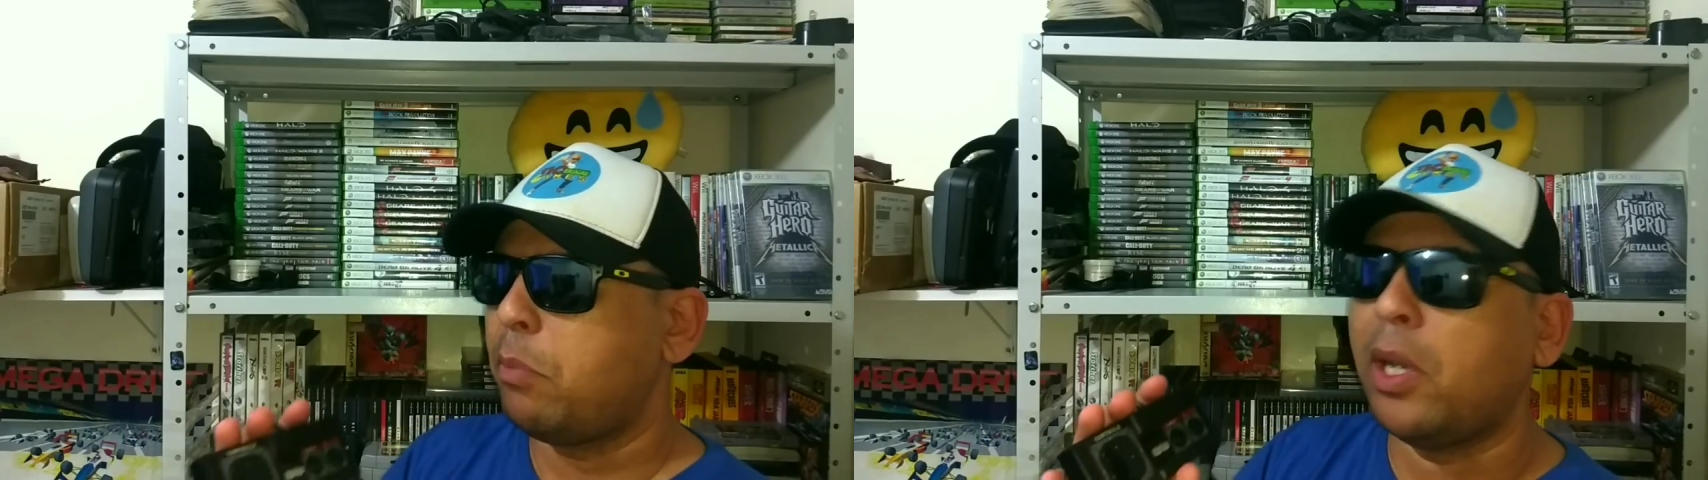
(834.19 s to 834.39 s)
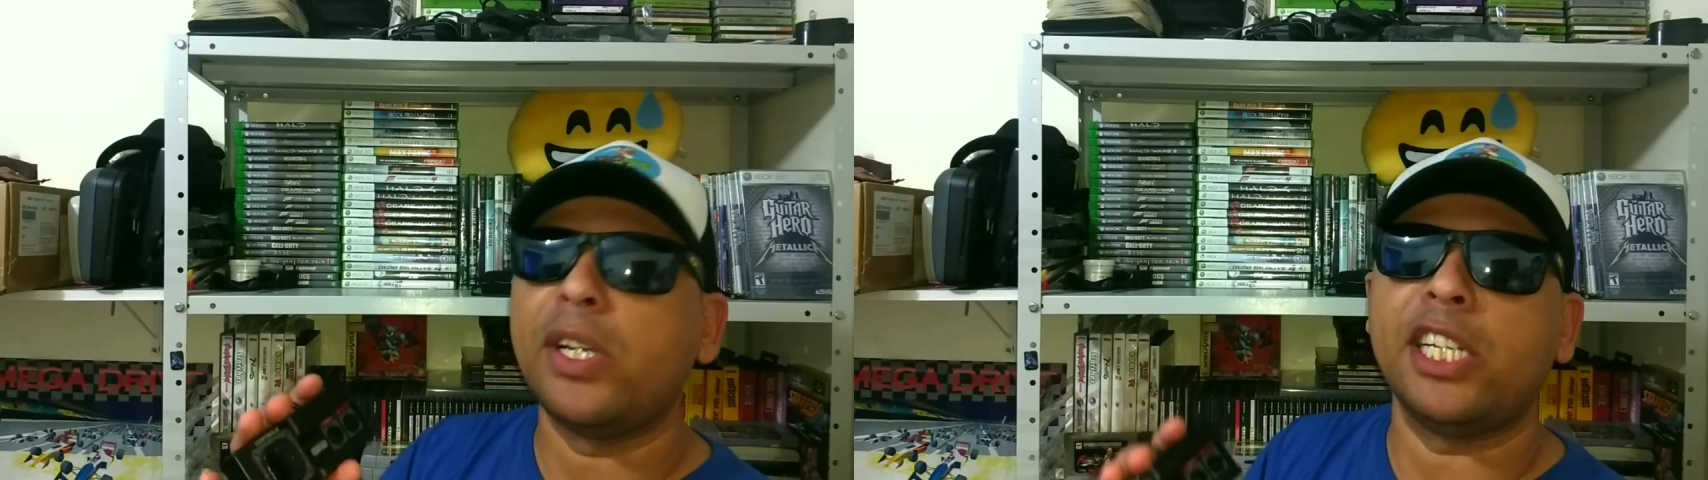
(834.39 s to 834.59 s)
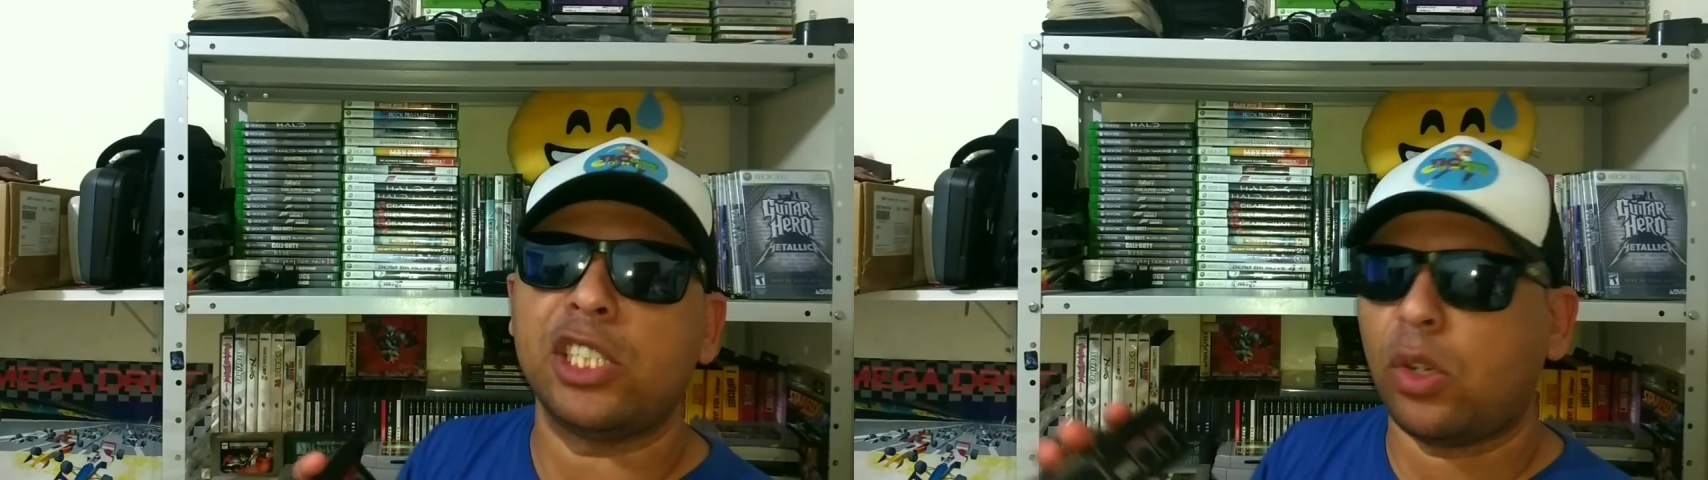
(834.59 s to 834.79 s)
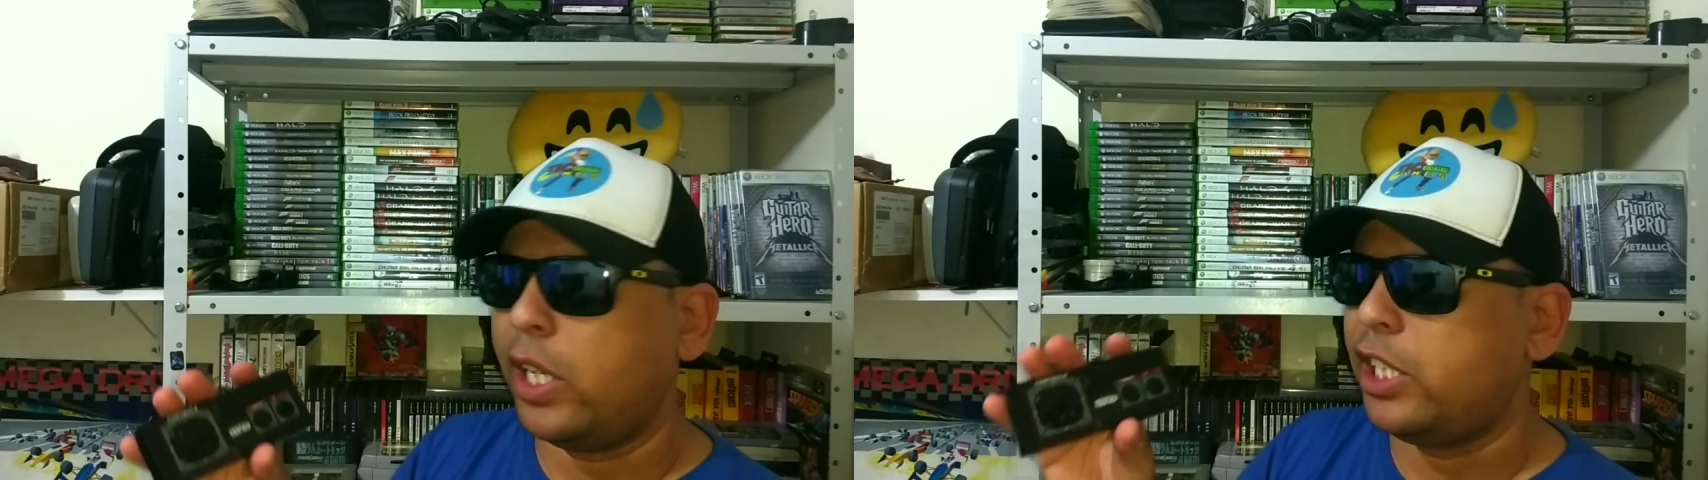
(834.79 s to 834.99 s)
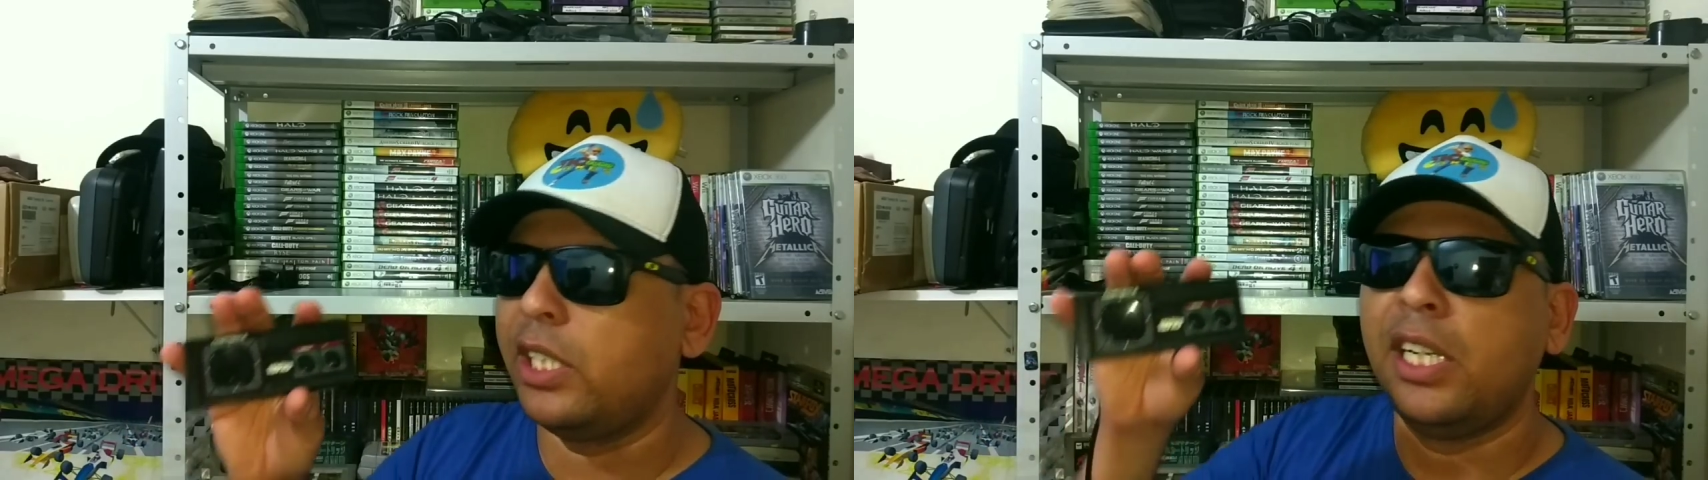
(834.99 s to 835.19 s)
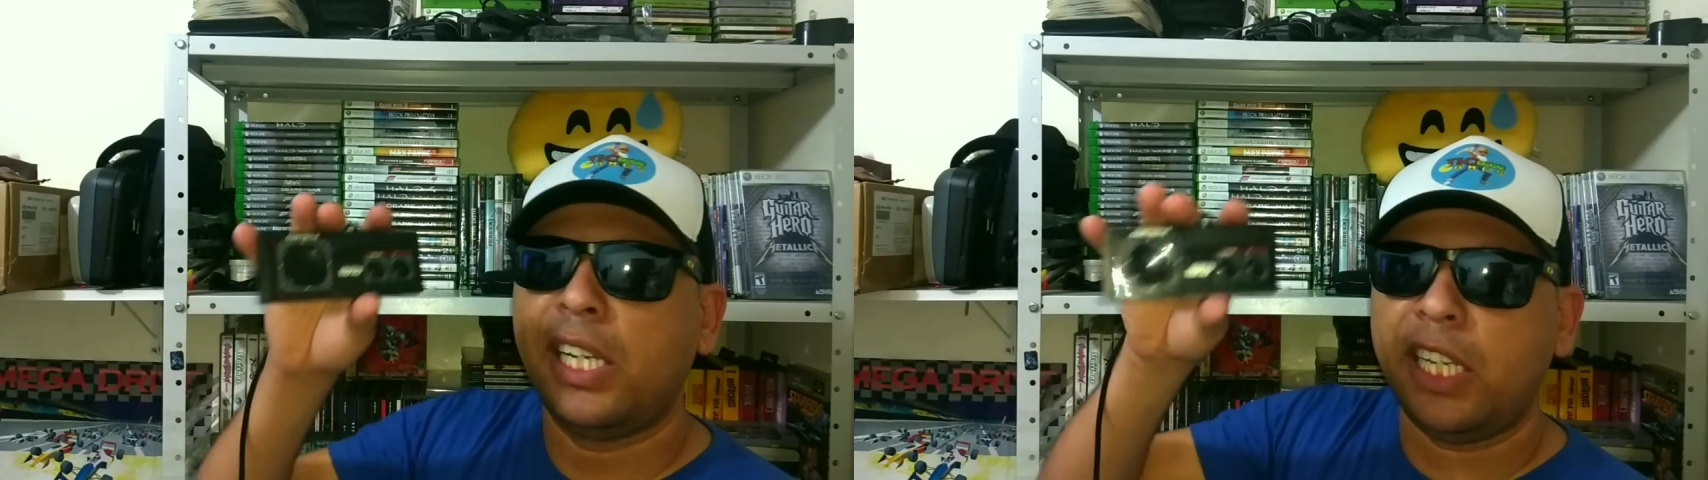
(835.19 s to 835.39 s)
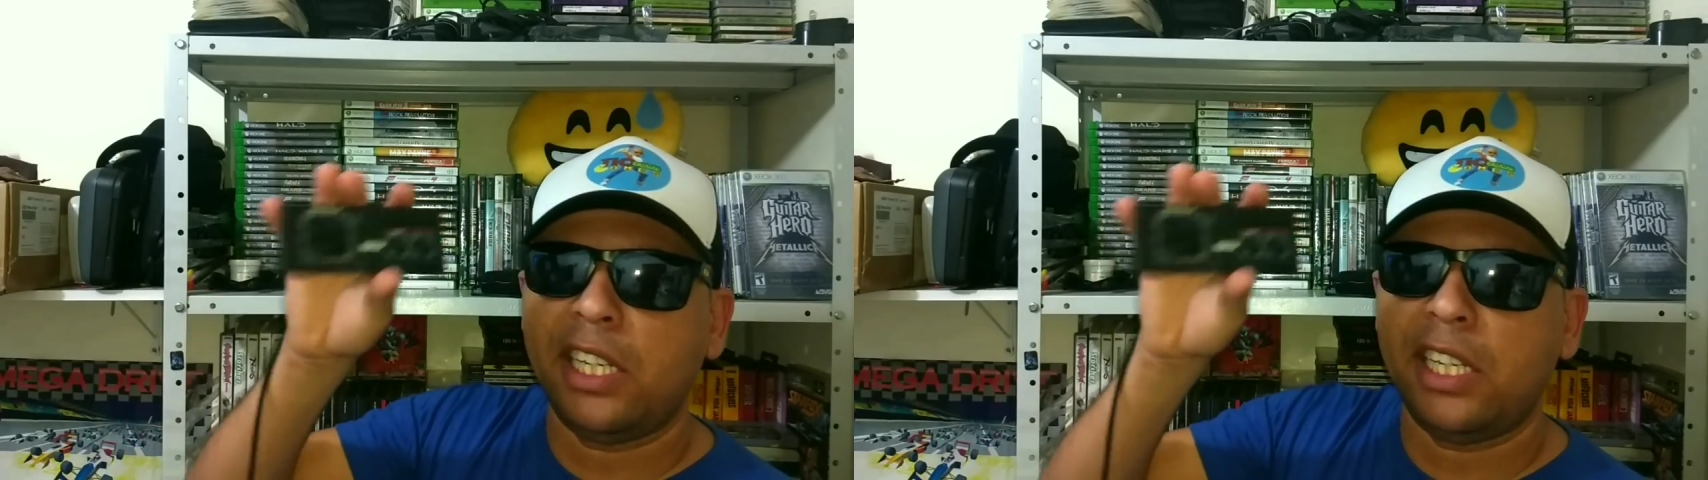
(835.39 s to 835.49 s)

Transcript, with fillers: A maioria de nós